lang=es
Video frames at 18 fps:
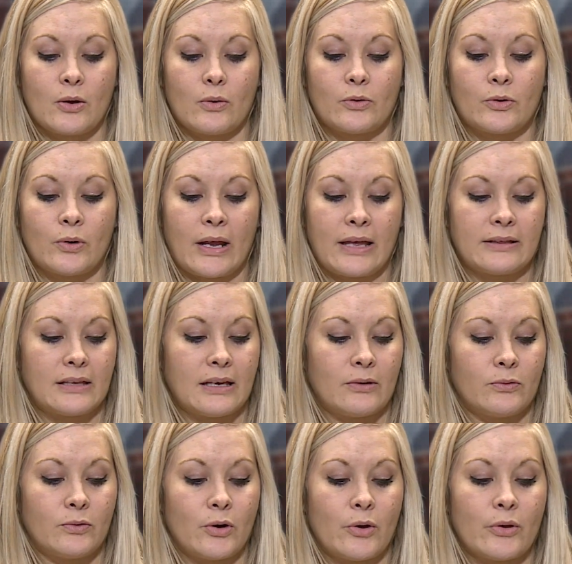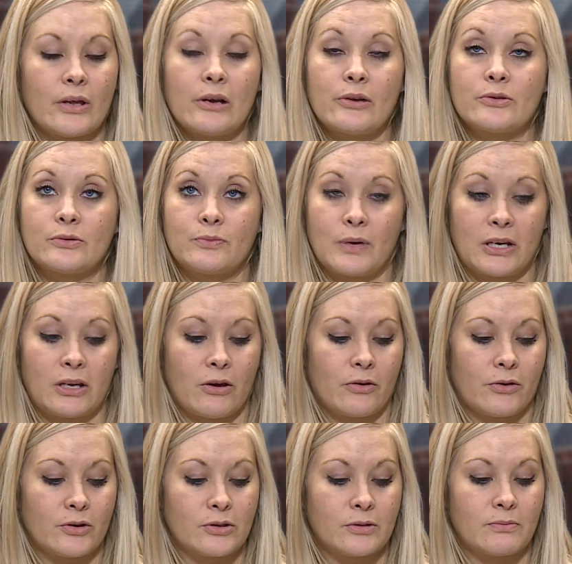durante uno de los
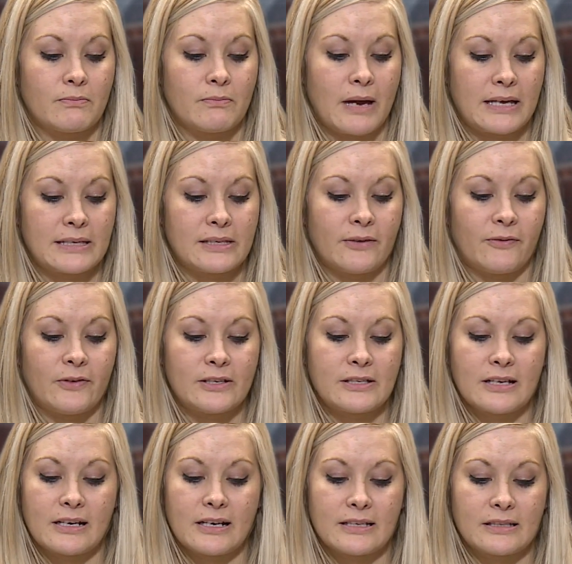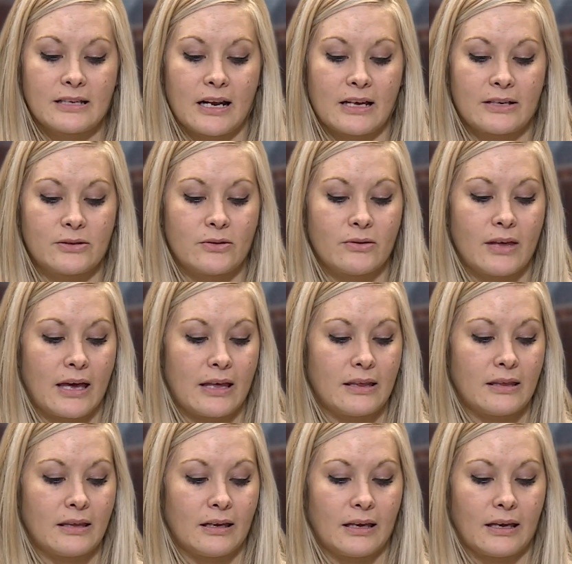periodos más difíciles de la
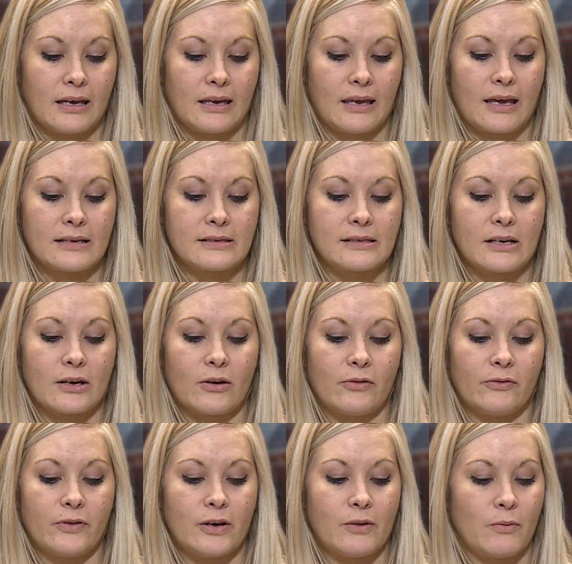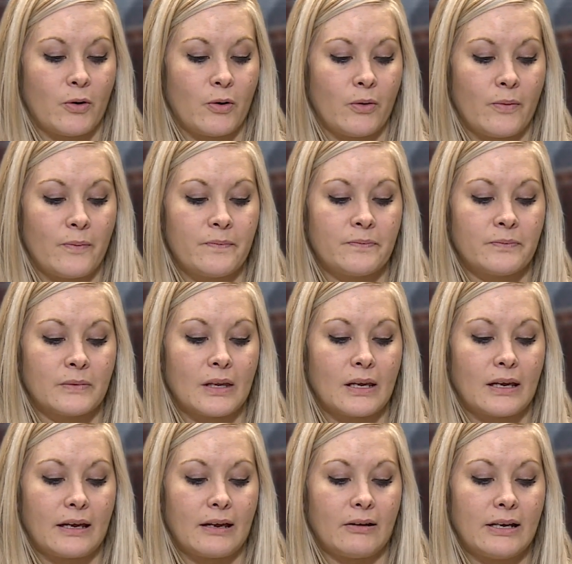ciudad que ya se confirmó
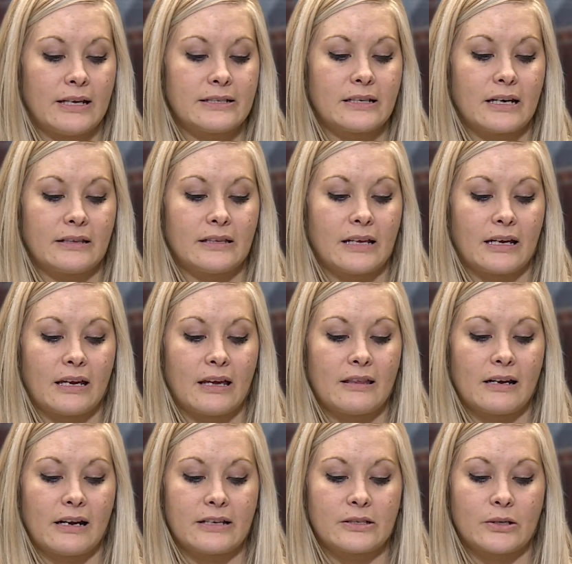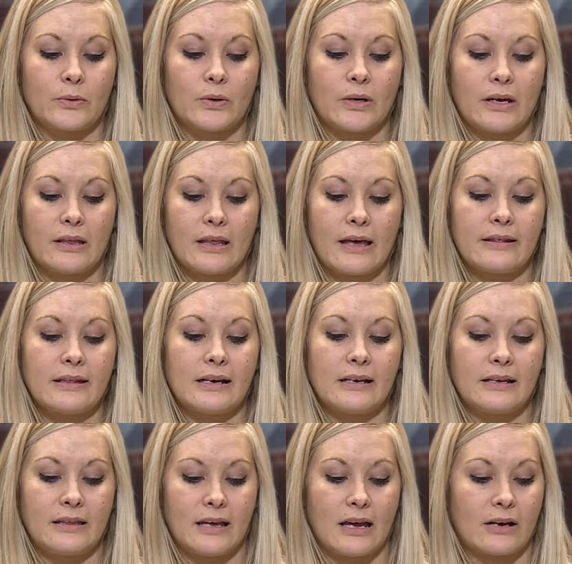con la estrategia de la seguridad de
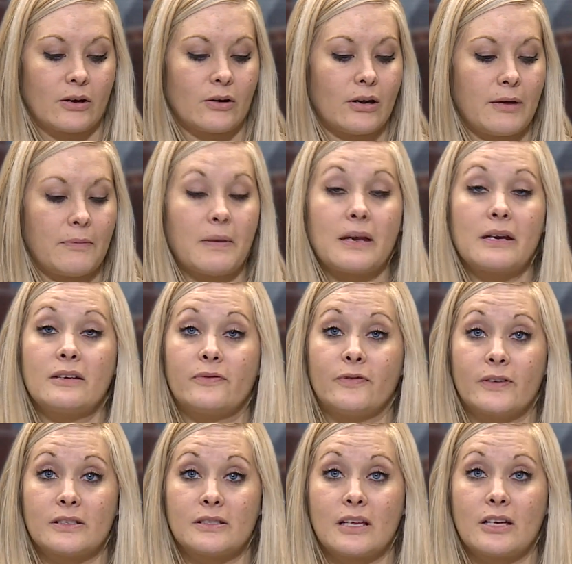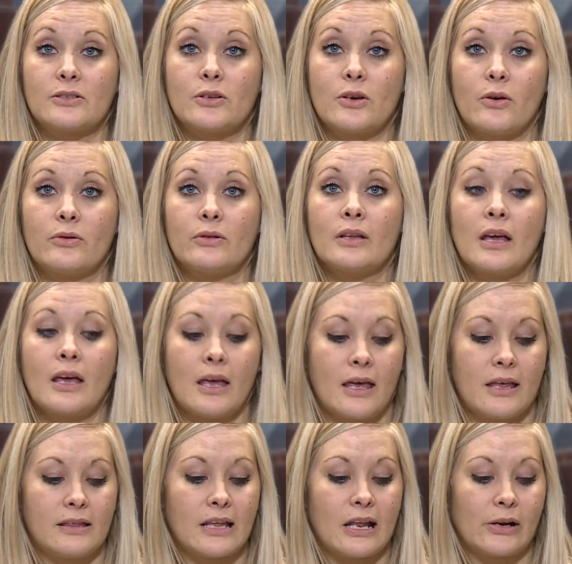lidiar con la manifestación
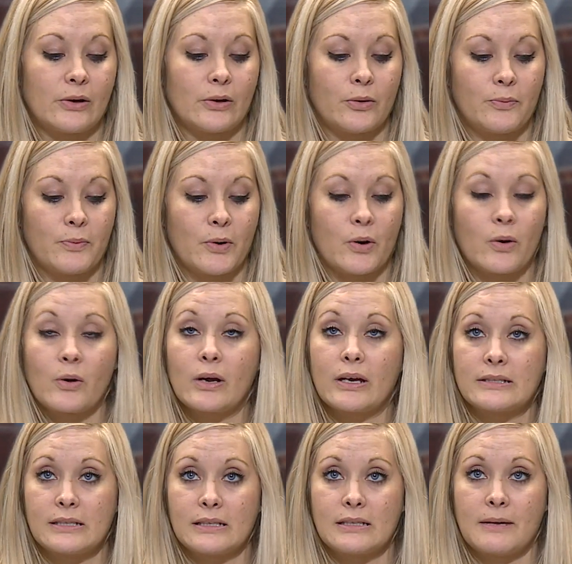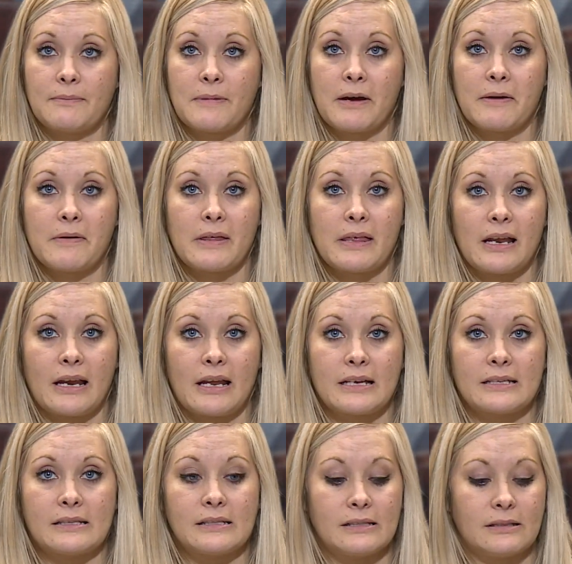del grupo que se llamaba de
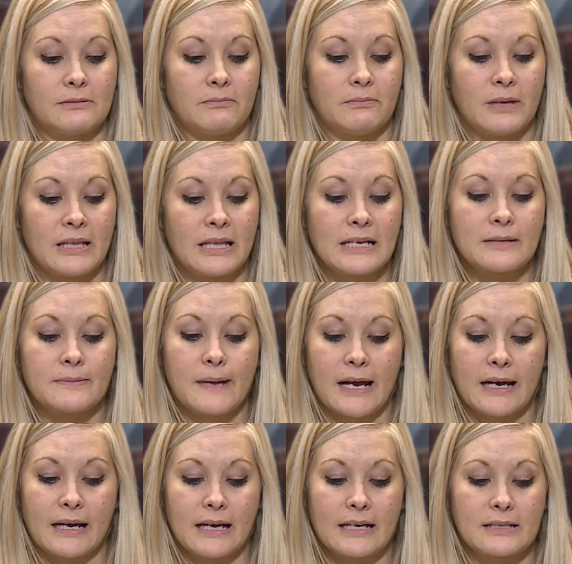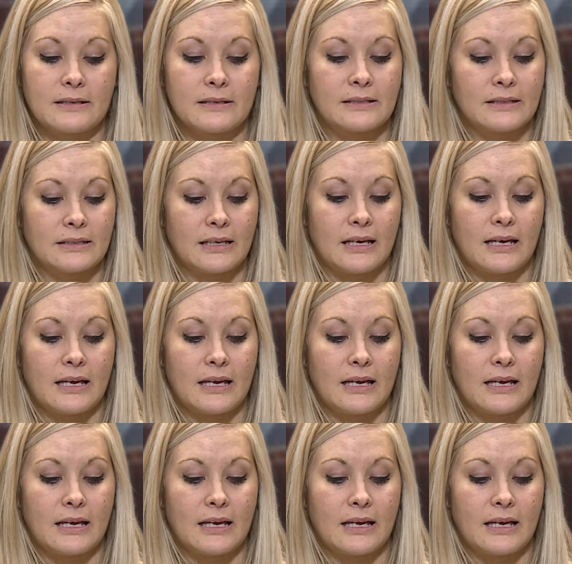las vidas blancas